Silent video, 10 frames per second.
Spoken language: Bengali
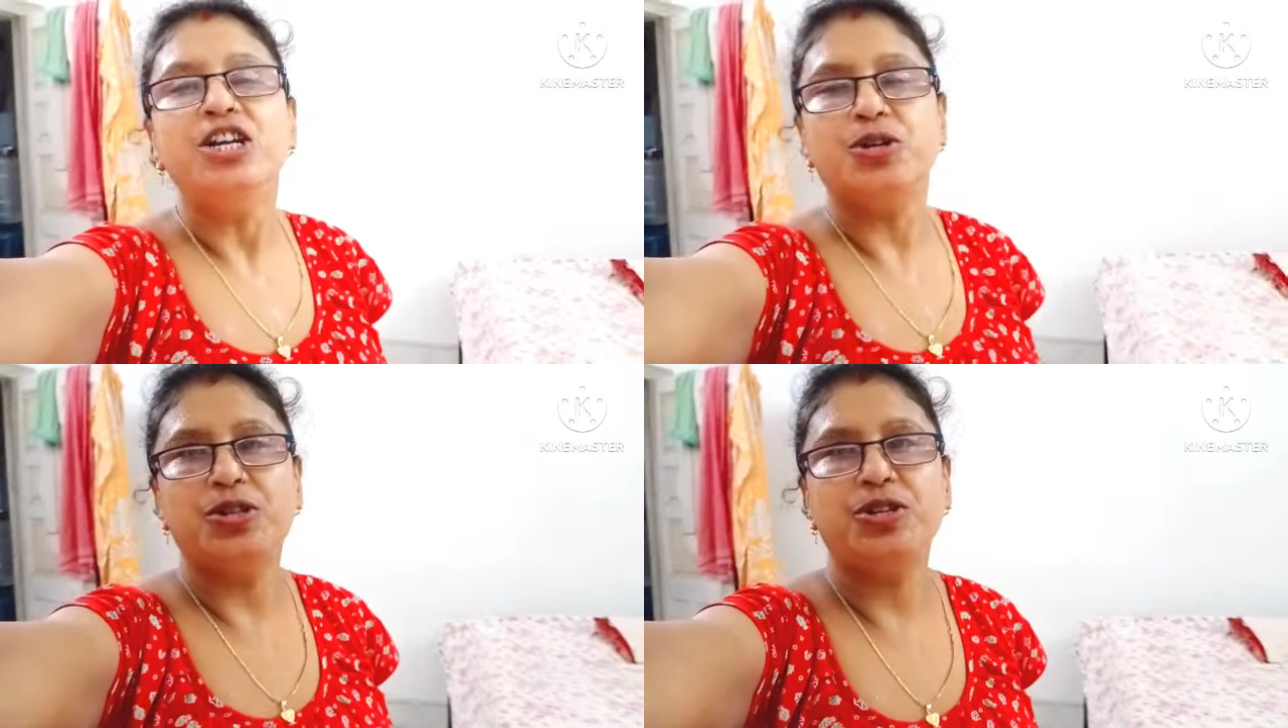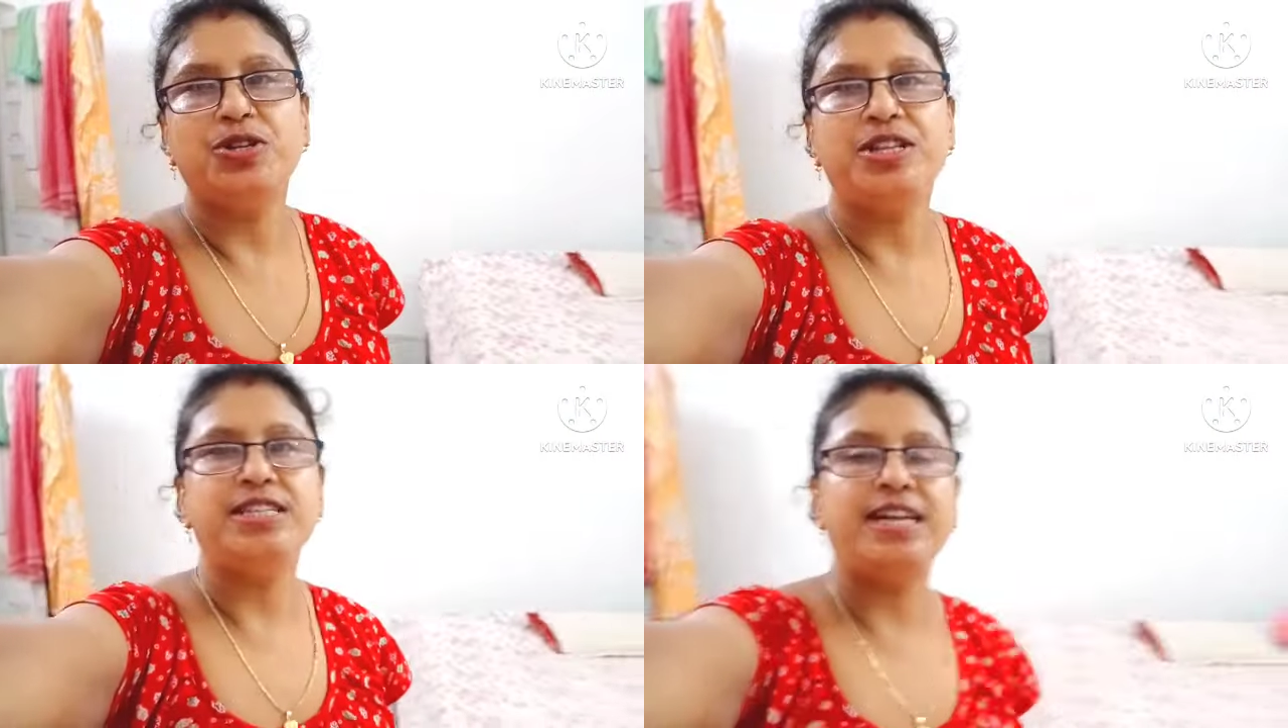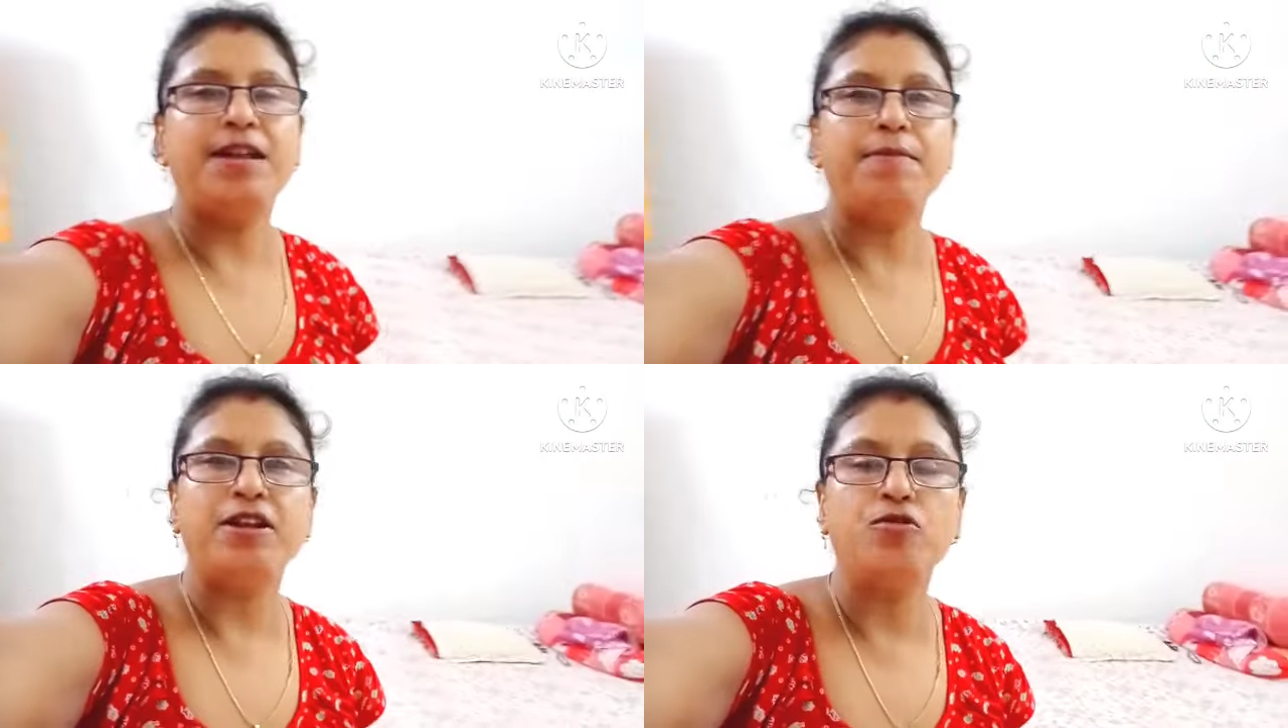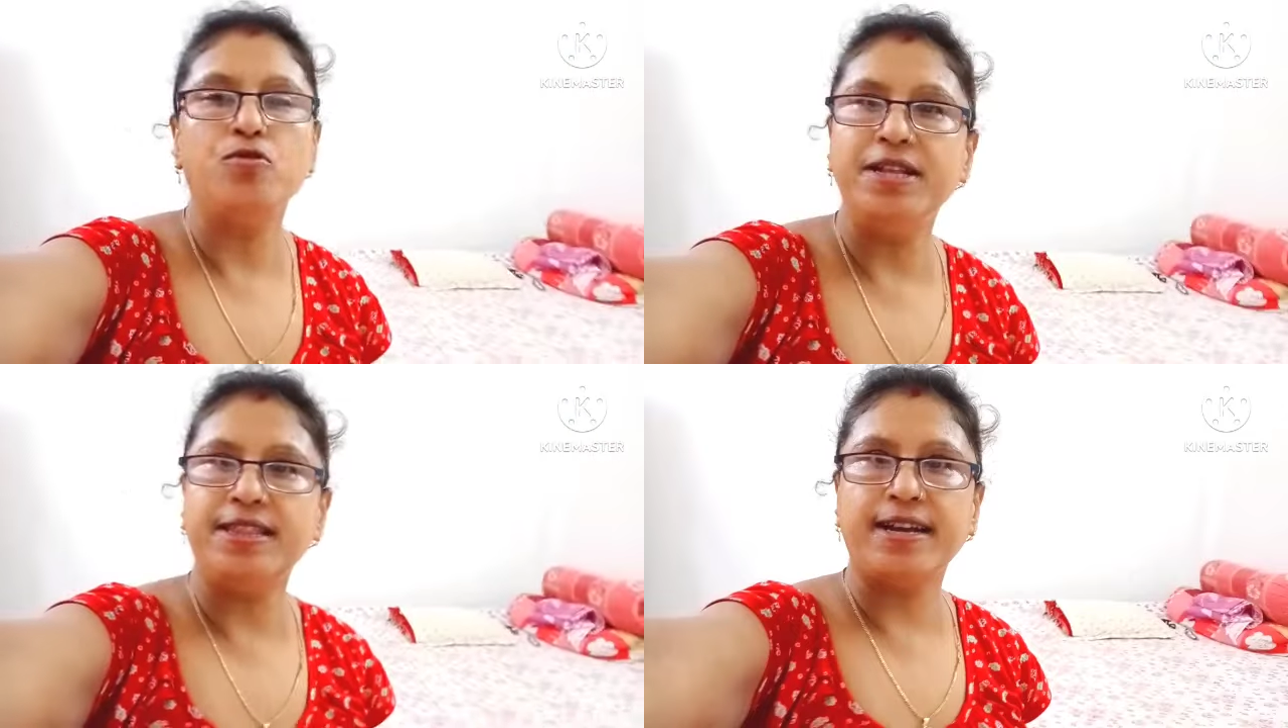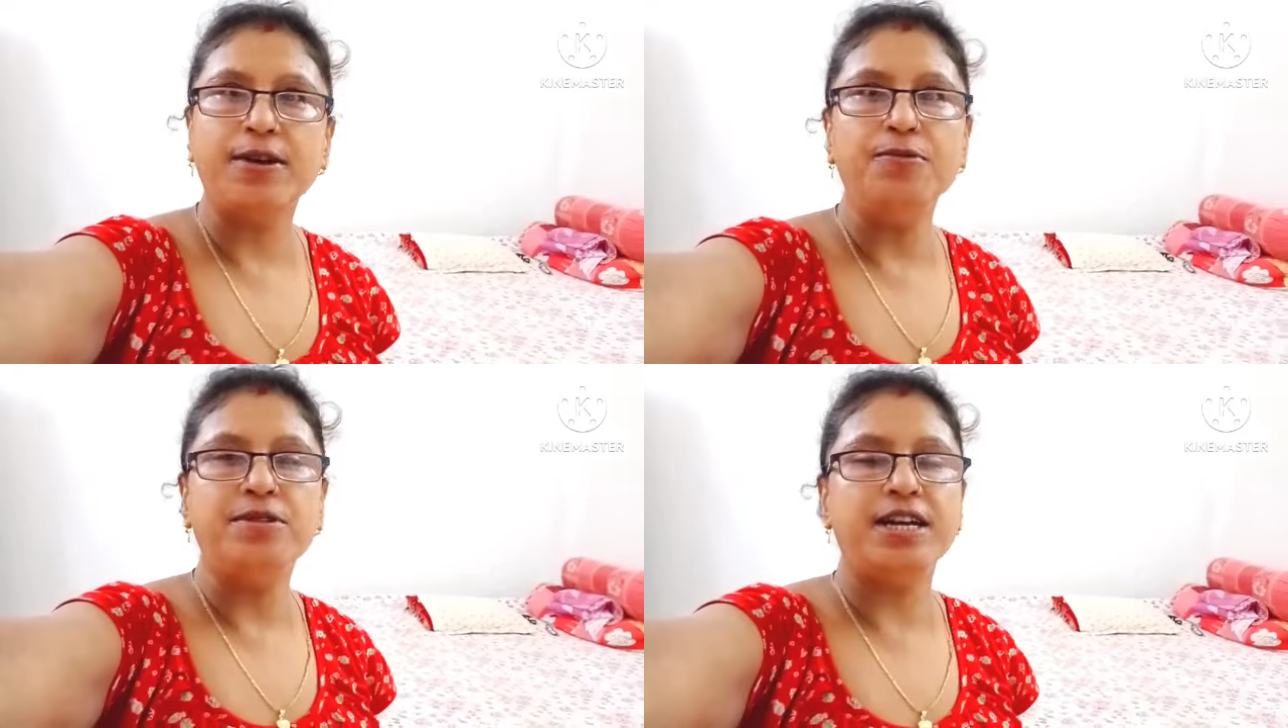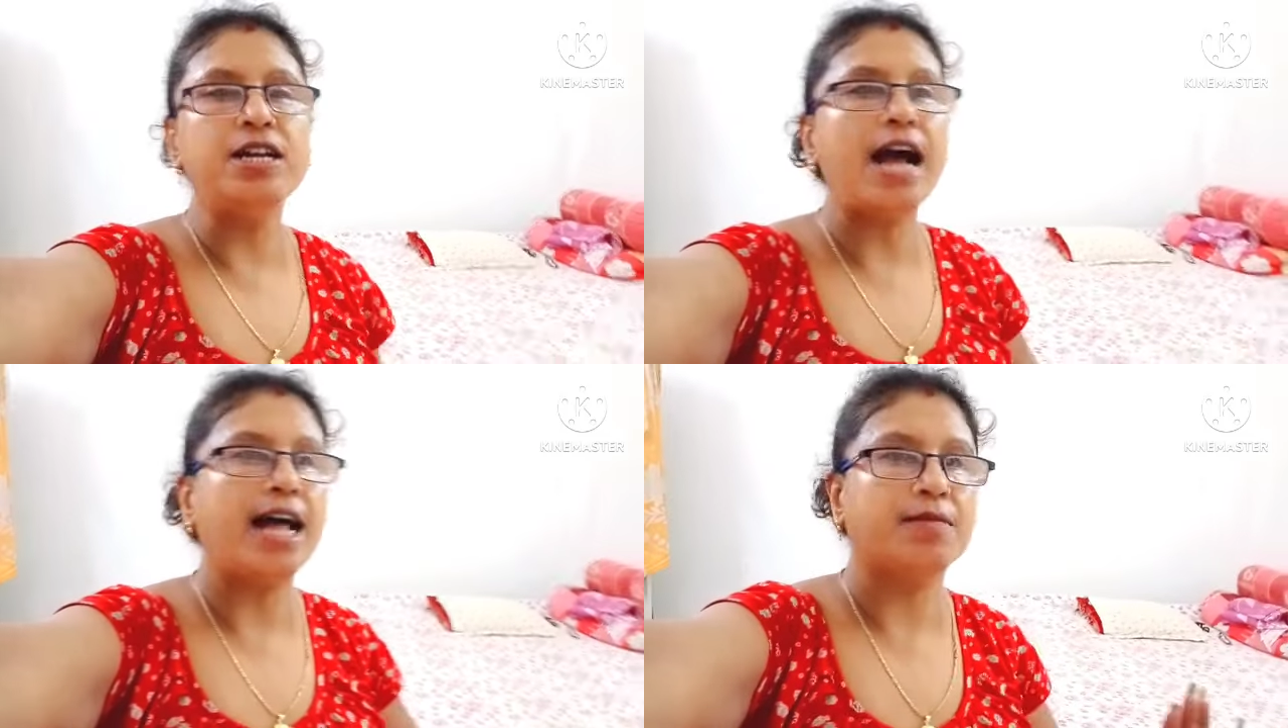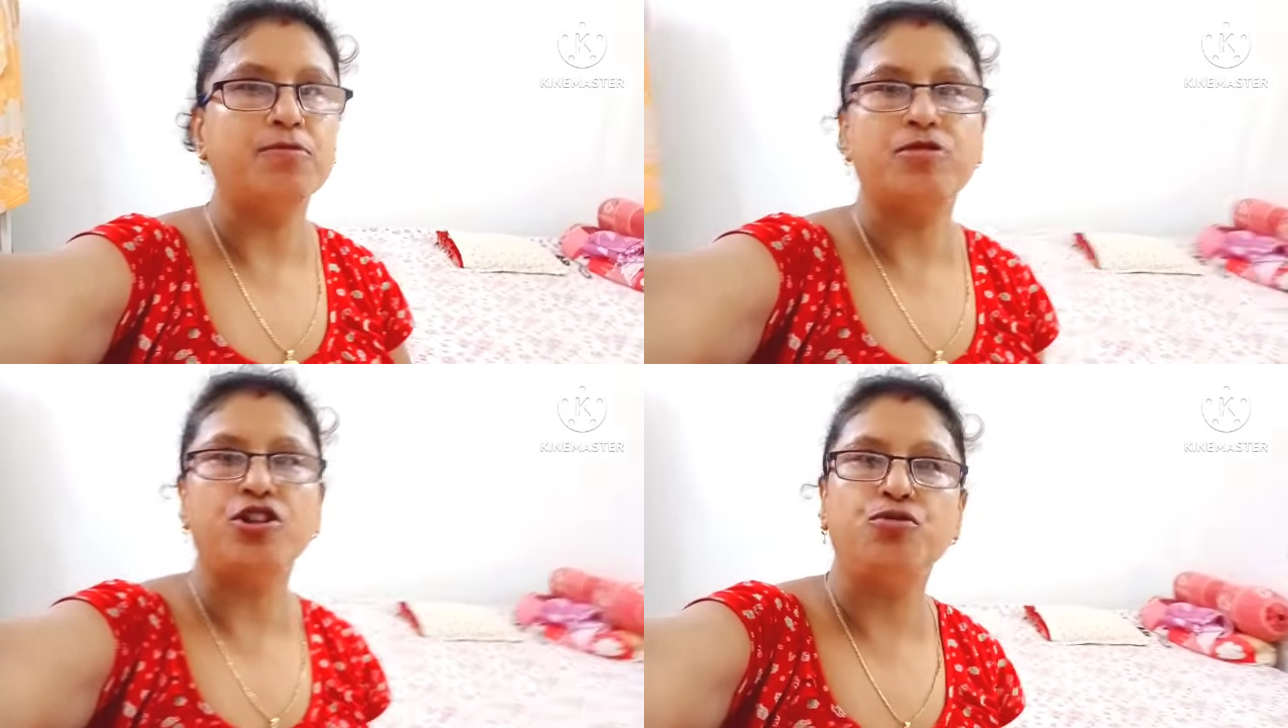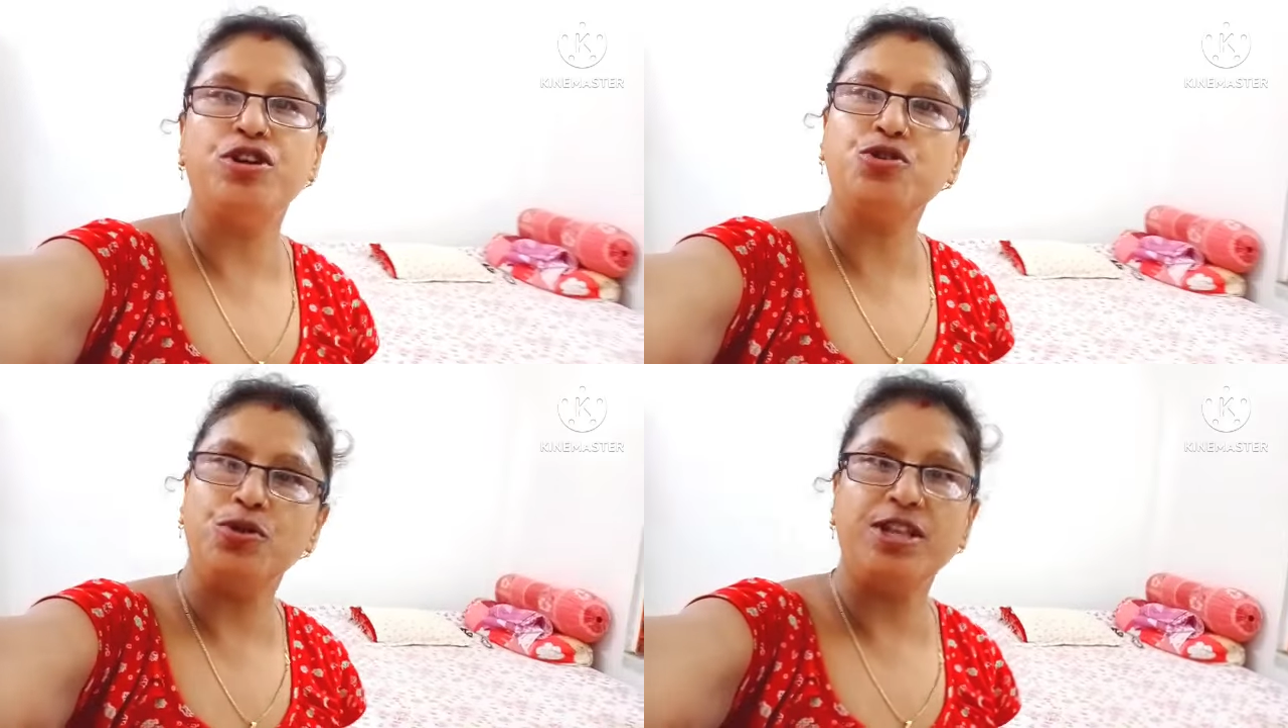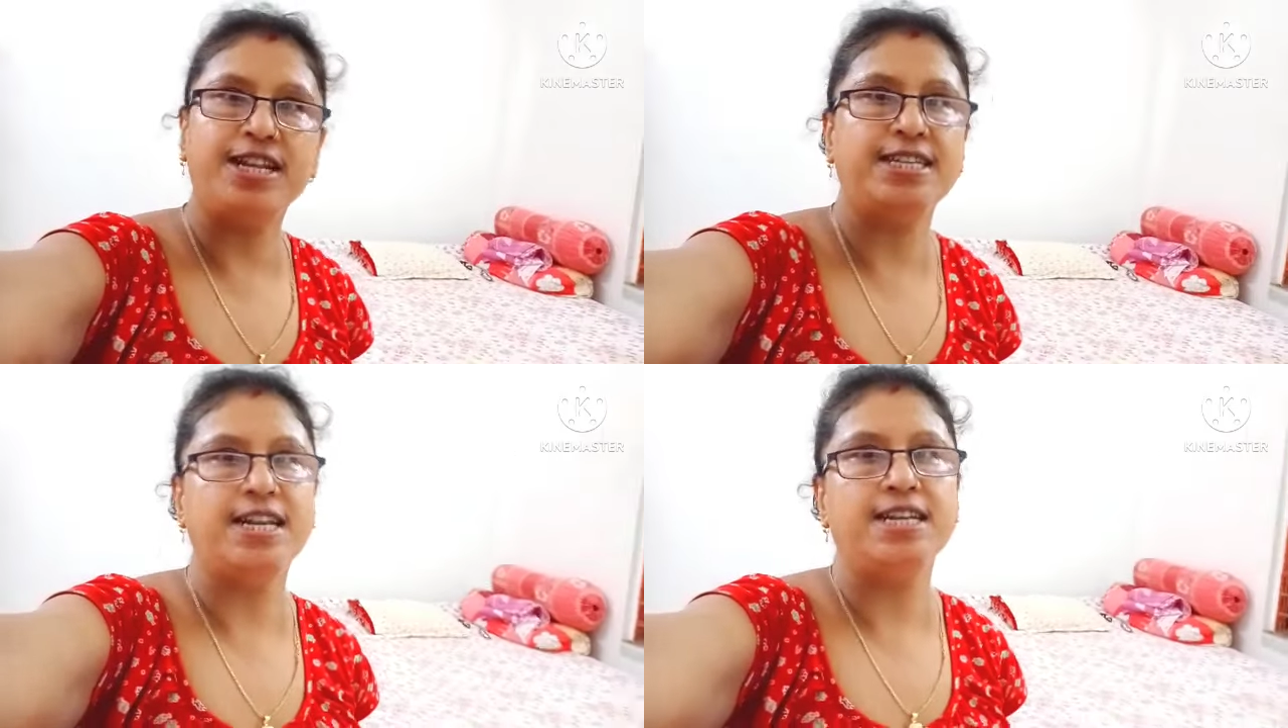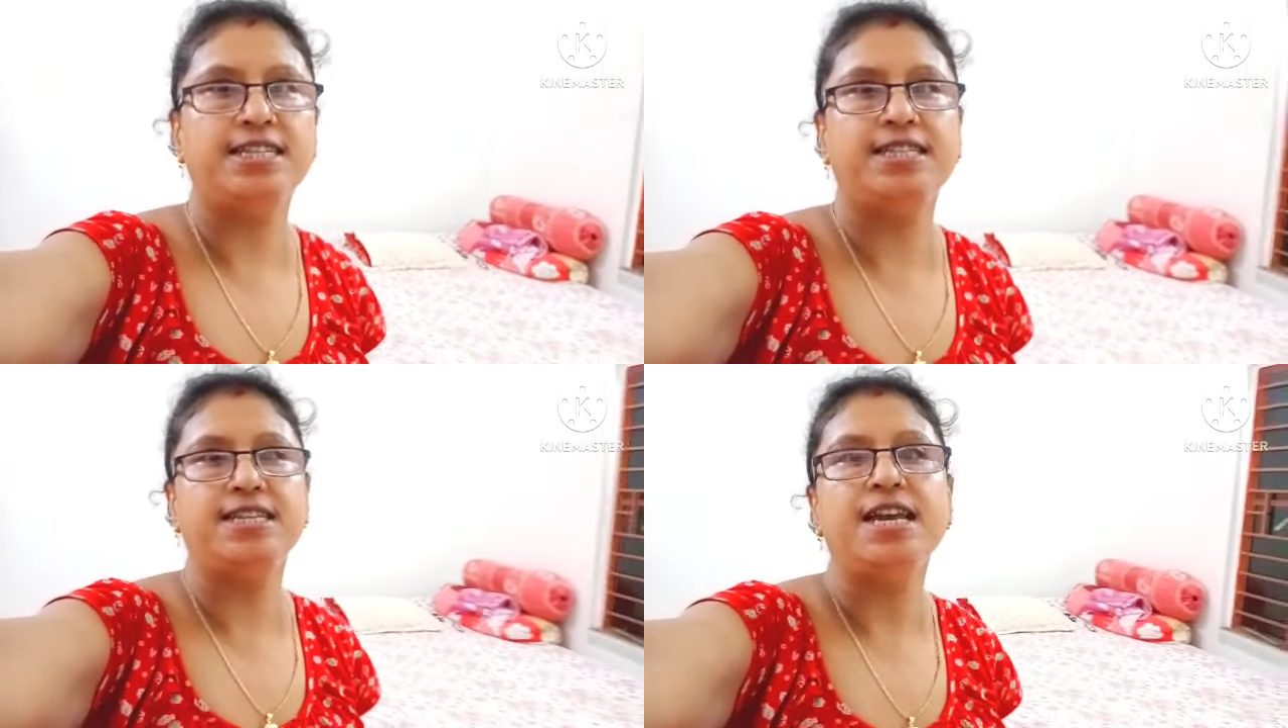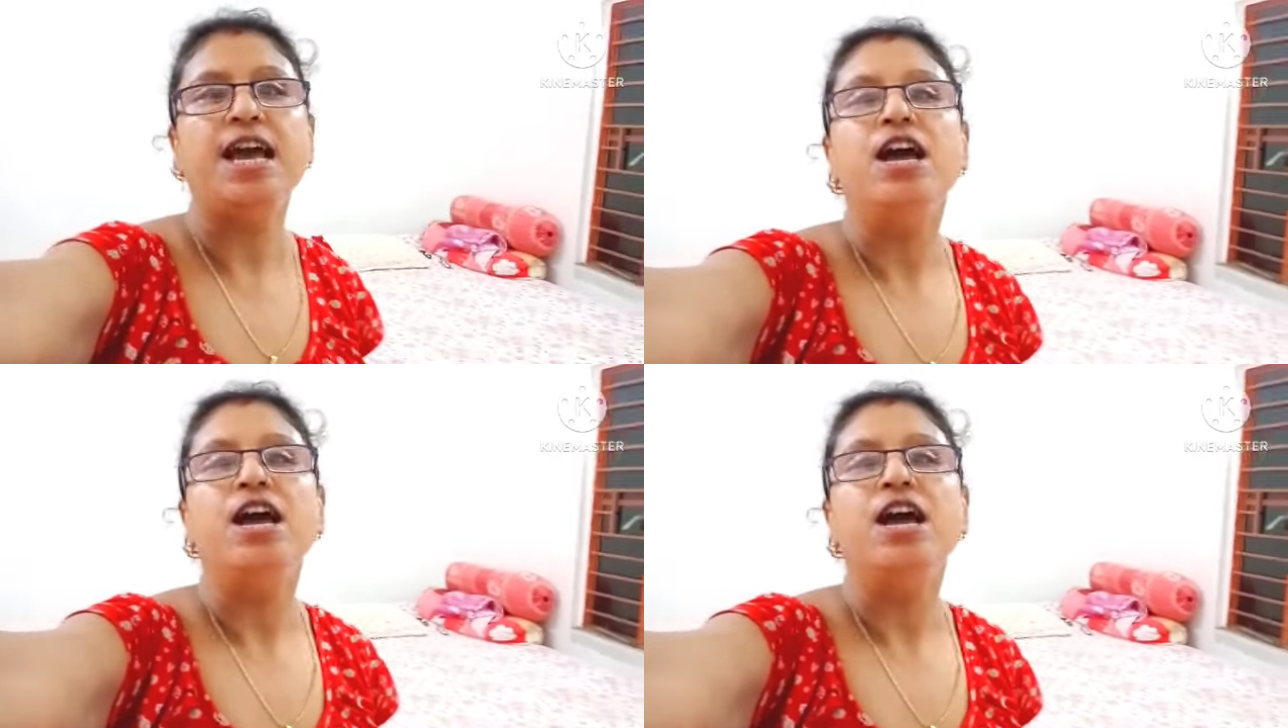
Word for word: সন্ধে টন্ধে জেলে মানে ঘুমের থেকে উঠে হাত মুখটা ধুয়ে সন্ধেটা জেলে এসেছি